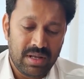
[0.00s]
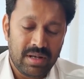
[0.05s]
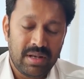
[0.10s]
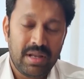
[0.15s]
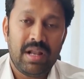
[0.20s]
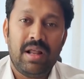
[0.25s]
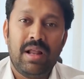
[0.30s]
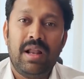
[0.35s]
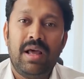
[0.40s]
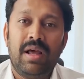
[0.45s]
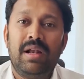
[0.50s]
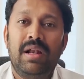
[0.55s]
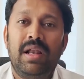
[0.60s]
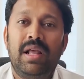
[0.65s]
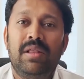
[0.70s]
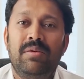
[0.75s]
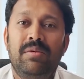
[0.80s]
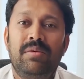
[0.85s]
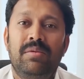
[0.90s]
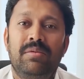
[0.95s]
నేను అలా
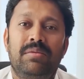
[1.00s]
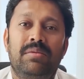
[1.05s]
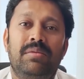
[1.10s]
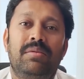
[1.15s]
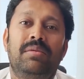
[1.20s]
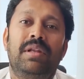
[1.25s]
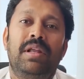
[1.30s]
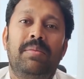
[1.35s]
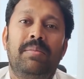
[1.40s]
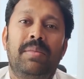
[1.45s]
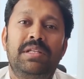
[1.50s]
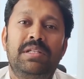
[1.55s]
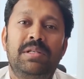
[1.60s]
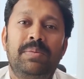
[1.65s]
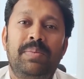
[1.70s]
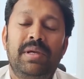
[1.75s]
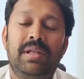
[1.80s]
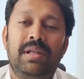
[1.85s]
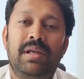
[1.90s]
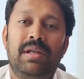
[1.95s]
అనలేదు నేను
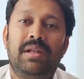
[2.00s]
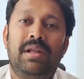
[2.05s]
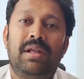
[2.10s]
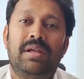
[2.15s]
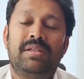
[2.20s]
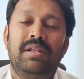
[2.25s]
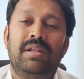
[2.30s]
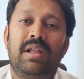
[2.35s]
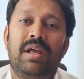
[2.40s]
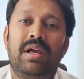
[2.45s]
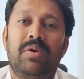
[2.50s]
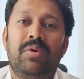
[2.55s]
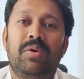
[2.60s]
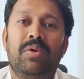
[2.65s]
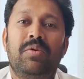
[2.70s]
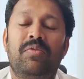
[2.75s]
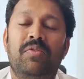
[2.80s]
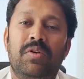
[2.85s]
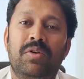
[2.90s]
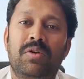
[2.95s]
మర్చిపోయినా నేను అసలు నాకు
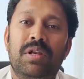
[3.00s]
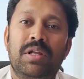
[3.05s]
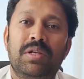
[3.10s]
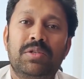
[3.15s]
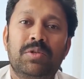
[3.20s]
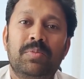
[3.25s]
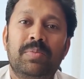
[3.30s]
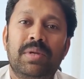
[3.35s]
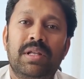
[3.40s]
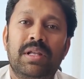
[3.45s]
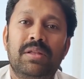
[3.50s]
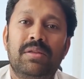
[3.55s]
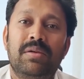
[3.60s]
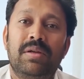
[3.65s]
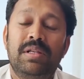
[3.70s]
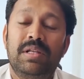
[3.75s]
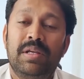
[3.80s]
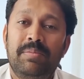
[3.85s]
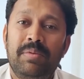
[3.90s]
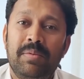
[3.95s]
ఎవరు ఫోటోలే చూపించలేదు
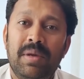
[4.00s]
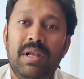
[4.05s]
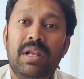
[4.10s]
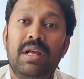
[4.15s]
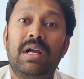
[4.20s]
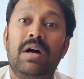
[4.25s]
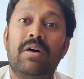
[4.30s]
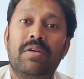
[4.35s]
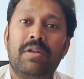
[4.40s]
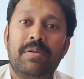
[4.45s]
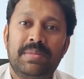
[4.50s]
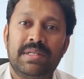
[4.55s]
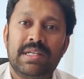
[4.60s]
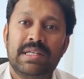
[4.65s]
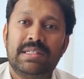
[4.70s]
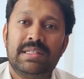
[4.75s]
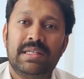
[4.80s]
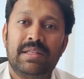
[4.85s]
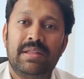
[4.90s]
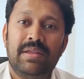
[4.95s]
అని చెప్పి మళ్ళీ కవరప్
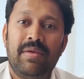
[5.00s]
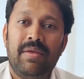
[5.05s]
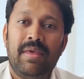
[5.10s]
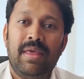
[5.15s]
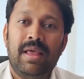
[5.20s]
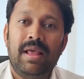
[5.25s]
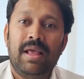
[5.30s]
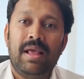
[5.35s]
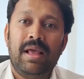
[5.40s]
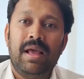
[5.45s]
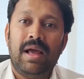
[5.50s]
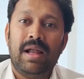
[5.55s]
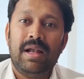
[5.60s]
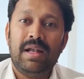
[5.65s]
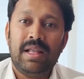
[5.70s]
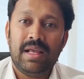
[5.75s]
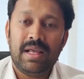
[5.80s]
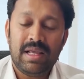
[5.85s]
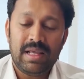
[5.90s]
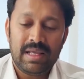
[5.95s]
చేస్తుంది
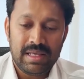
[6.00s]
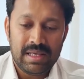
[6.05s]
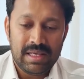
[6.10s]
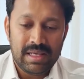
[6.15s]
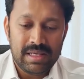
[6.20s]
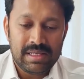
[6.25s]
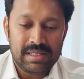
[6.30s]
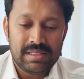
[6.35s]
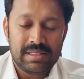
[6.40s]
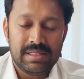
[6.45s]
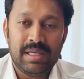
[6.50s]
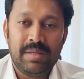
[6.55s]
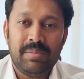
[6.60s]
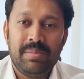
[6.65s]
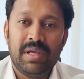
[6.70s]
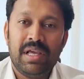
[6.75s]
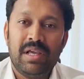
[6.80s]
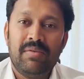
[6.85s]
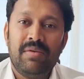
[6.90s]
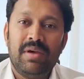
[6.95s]
అంటే
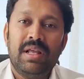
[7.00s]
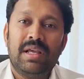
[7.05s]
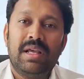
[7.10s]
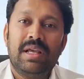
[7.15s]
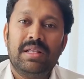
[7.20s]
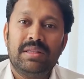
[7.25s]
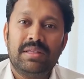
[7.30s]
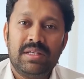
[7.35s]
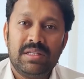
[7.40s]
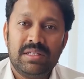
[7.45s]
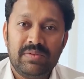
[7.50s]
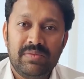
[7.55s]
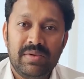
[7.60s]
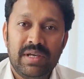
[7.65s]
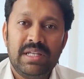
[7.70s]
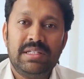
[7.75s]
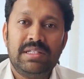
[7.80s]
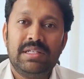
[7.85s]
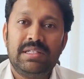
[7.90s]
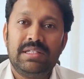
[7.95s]
సిబిఐ వాళ్ళకి ఎంత
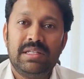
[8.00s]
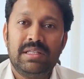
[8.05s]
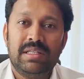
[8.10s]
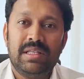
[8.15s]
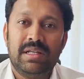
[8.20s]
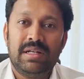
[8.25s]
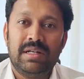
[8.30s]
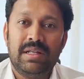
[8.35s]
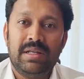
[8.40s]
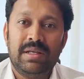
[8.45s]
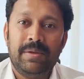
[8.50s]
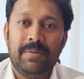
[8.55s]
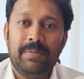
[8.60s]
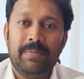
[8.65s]
స్వేచ్ఛ ఇచ్చిందంటే